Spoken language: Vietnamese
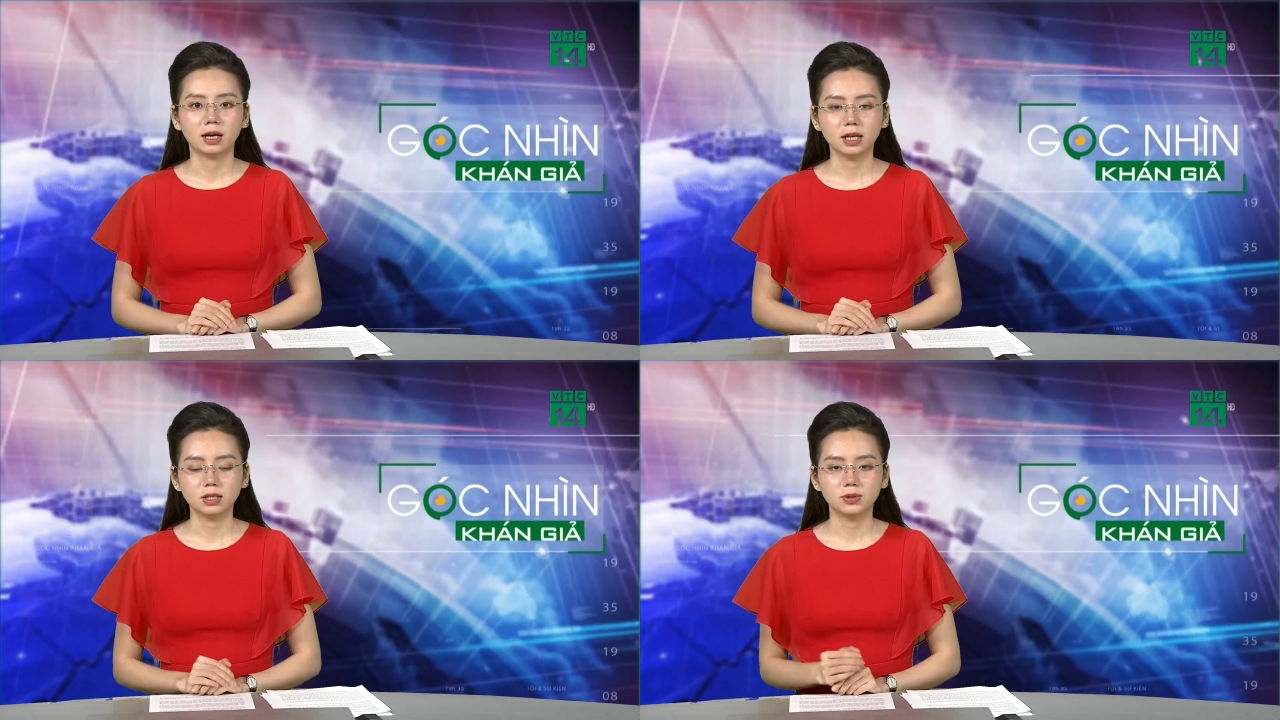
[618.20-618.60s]

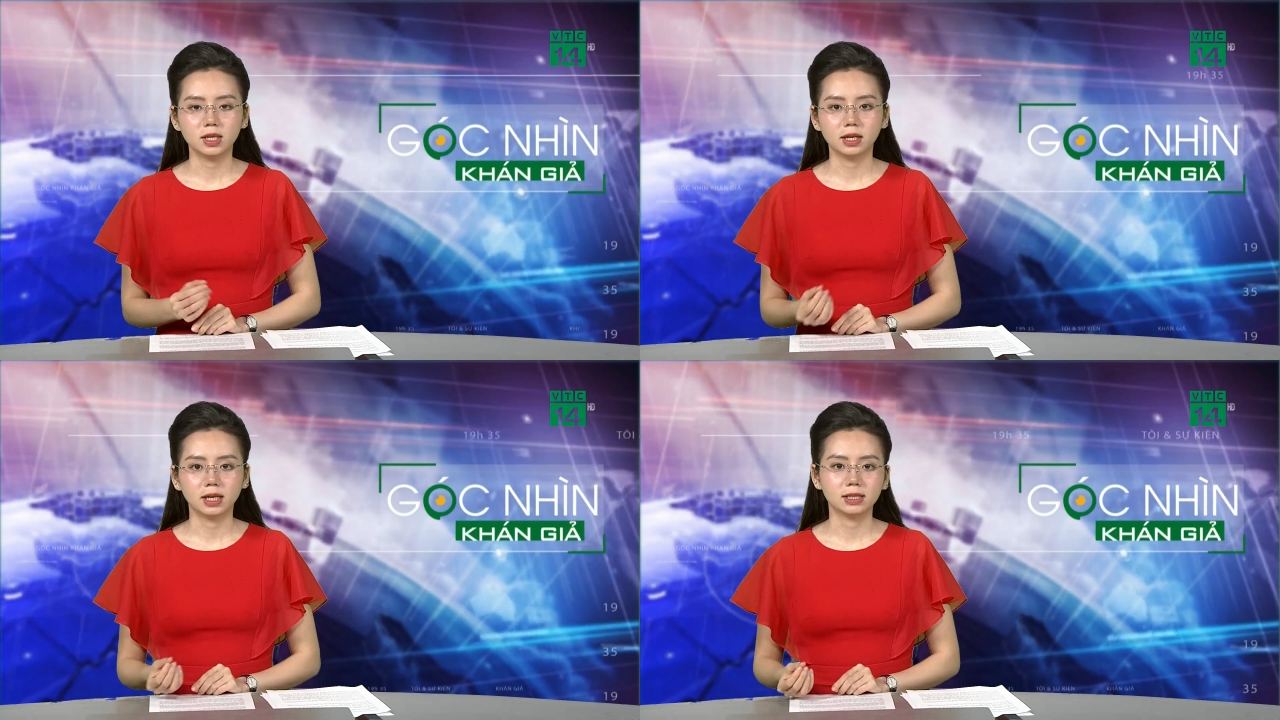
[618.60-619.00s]
Cây sầu
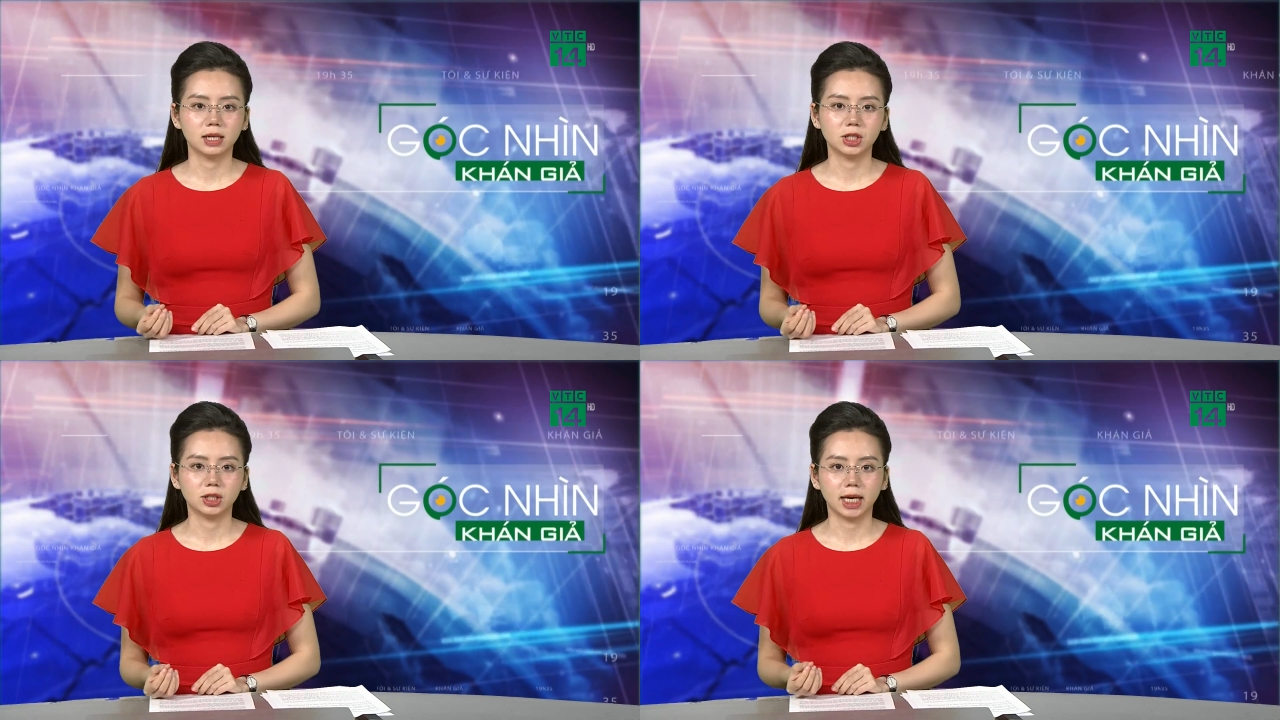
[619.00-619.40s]
riêng đang
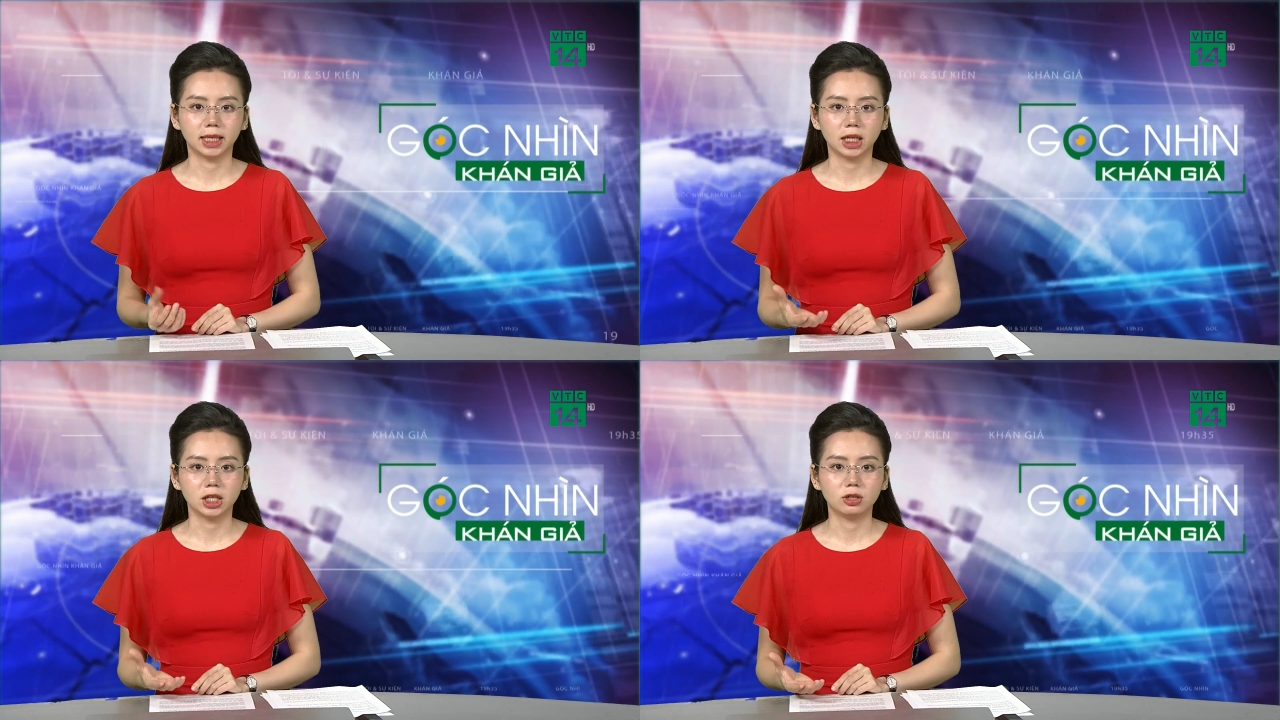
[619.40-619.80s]
dần trở thành
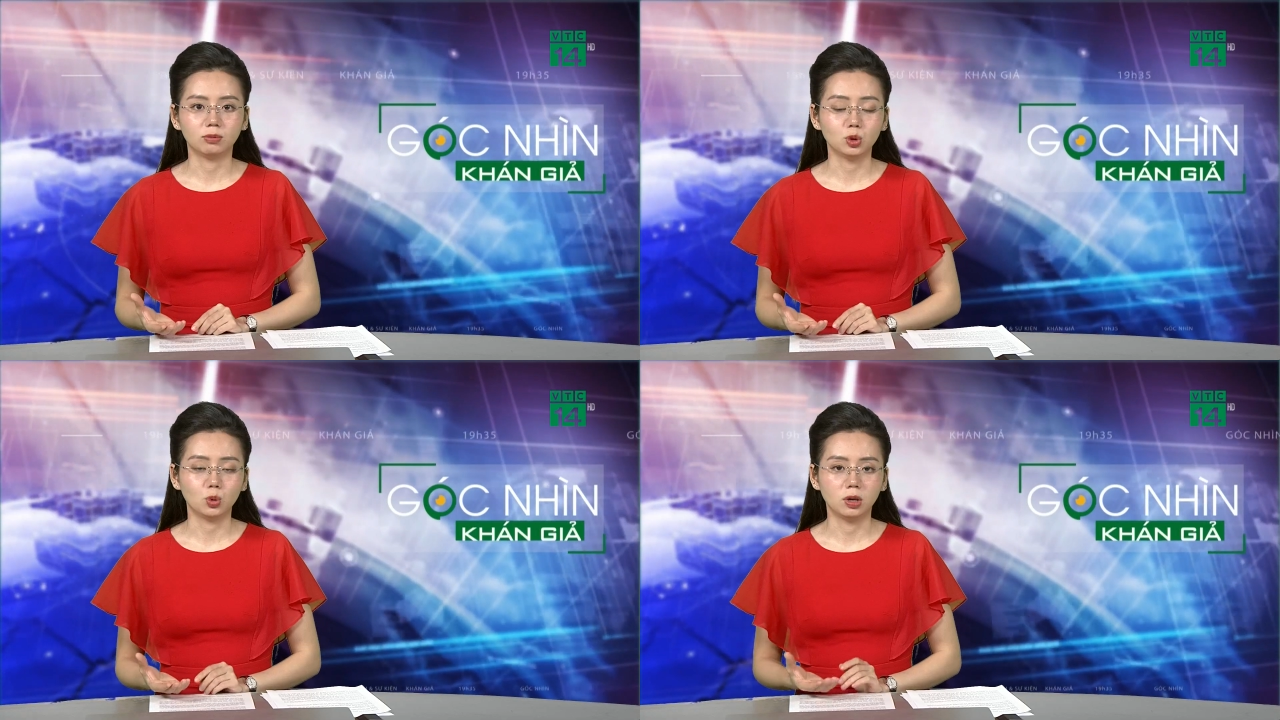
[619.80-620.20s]
cây trồng
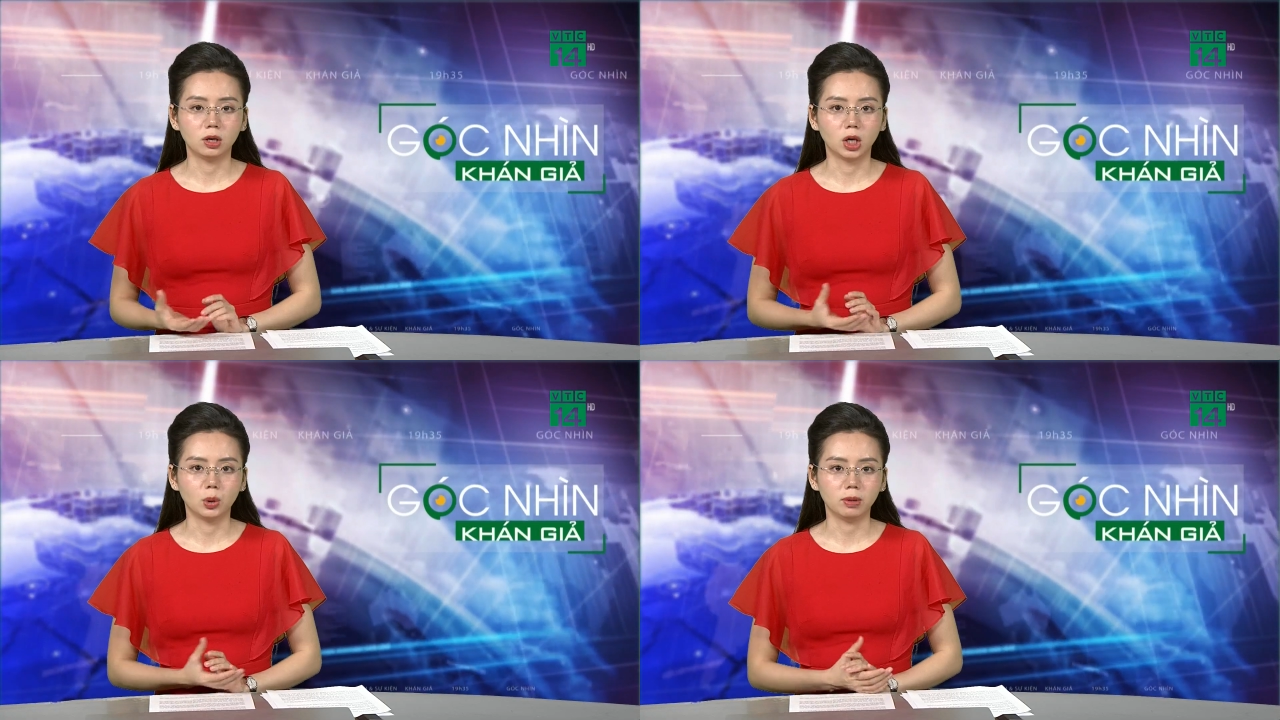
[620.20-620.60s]
chủ lực
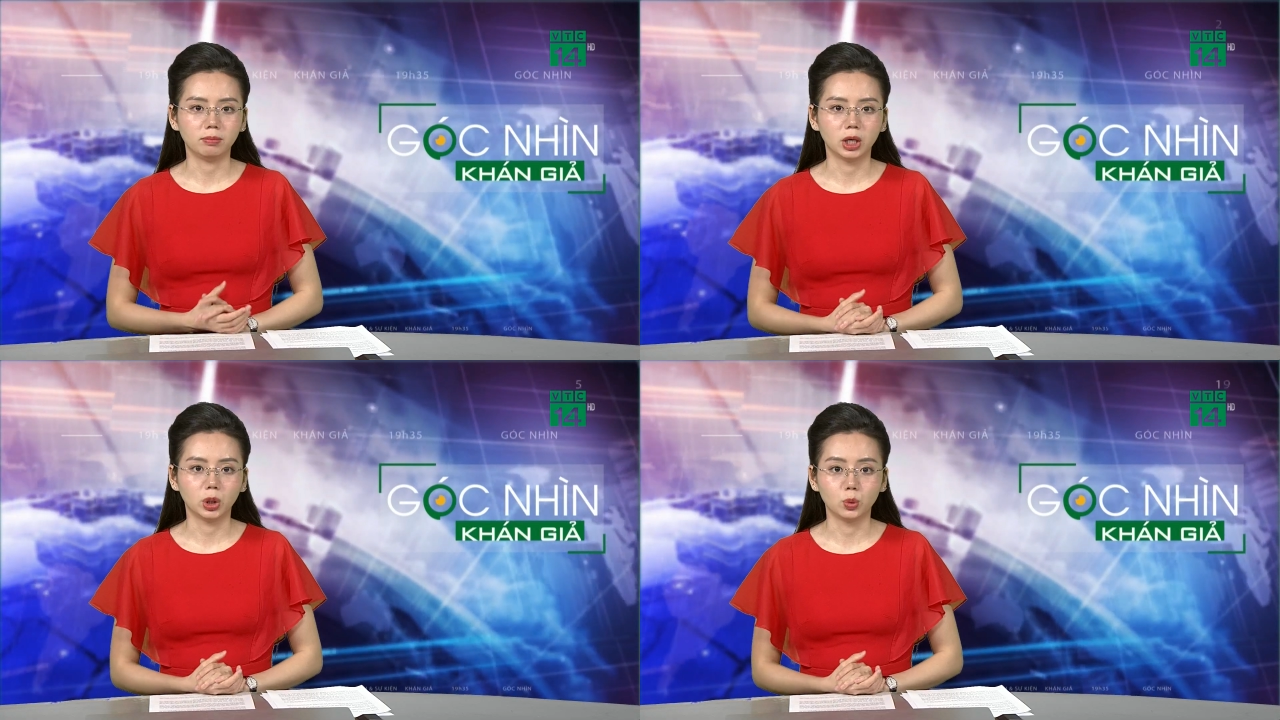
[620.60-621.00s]
ở huyện
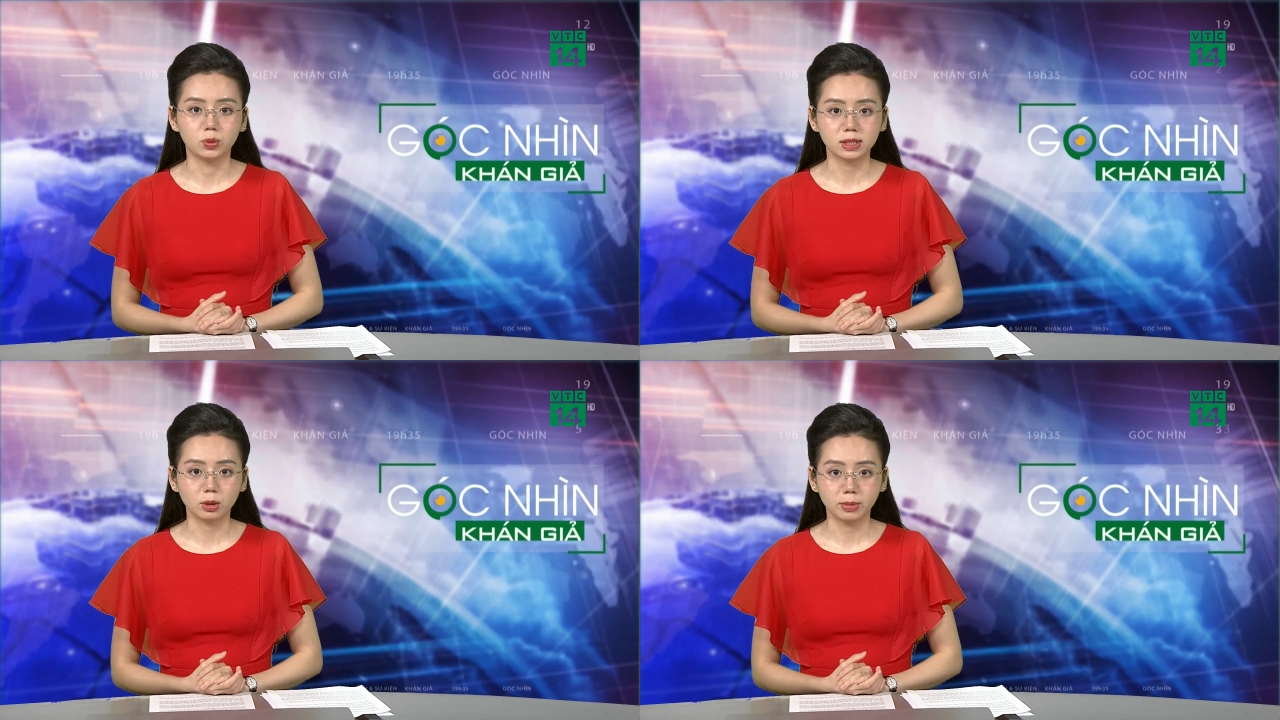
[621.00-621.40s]
miền núi
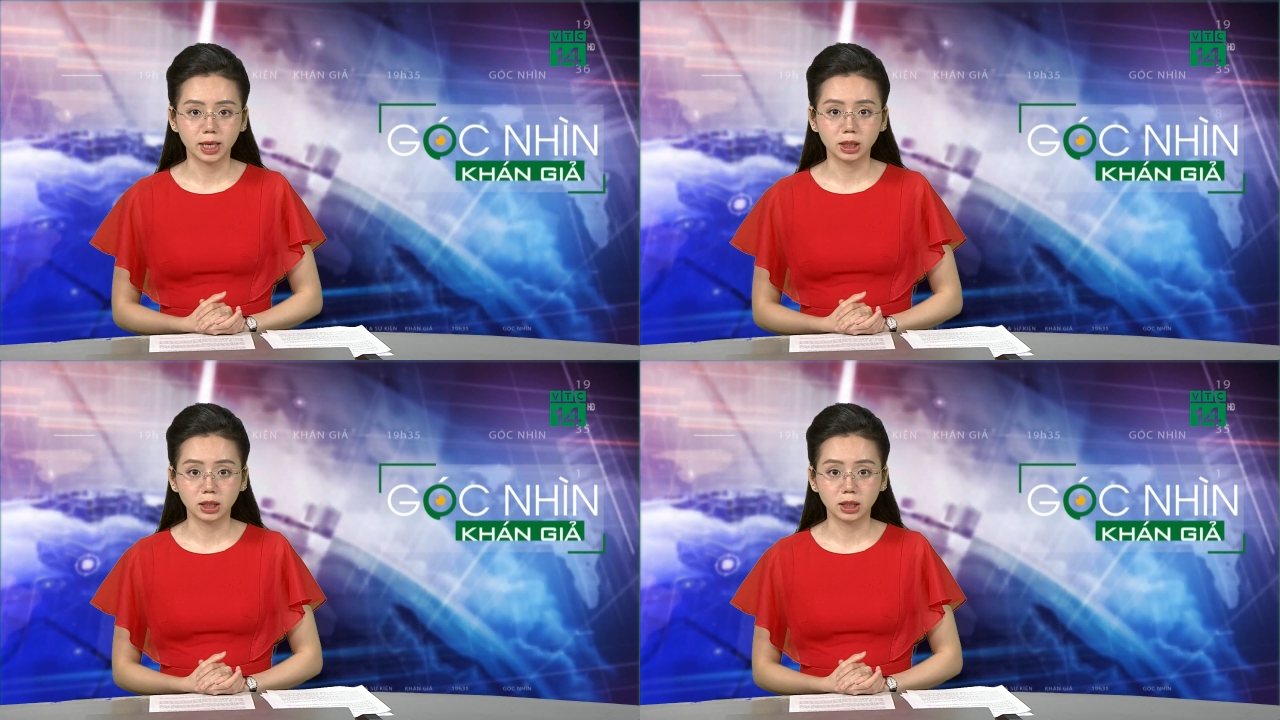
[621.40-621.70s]
Sông Hinh,